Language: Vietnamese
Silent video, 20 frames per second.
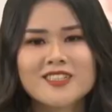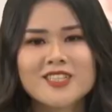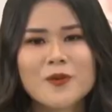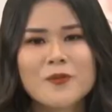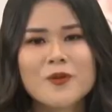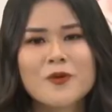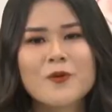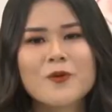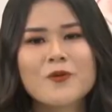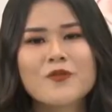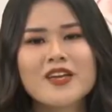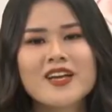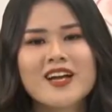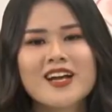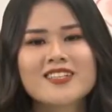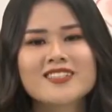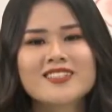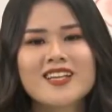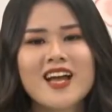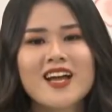Chào mừng quý vị
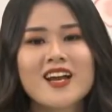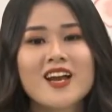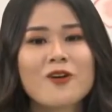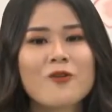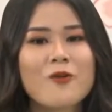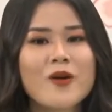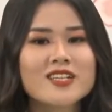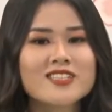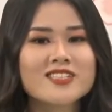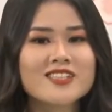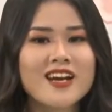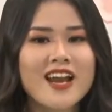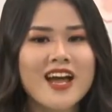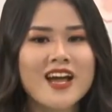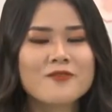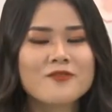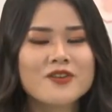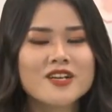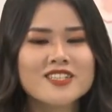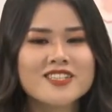khán giả đã quay trở
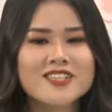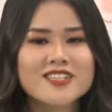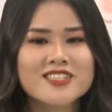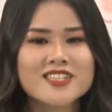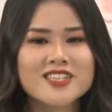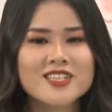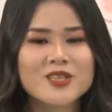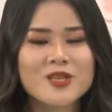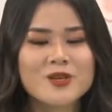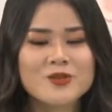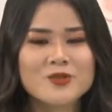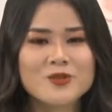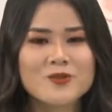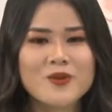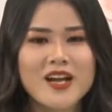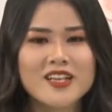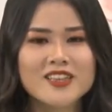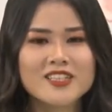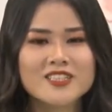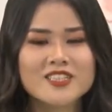lại với chương trình tiêu
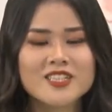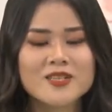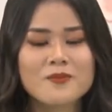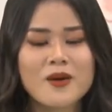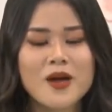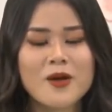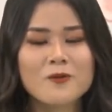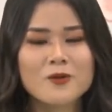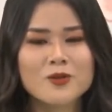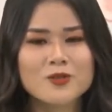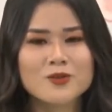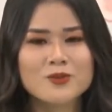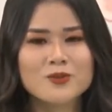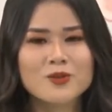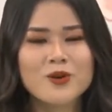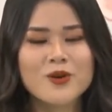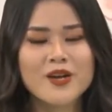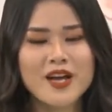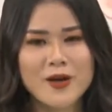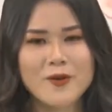dùng 24 trên 7 của
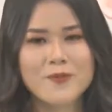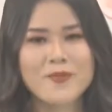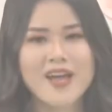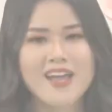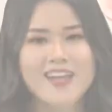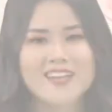chúng tôi ngày hôm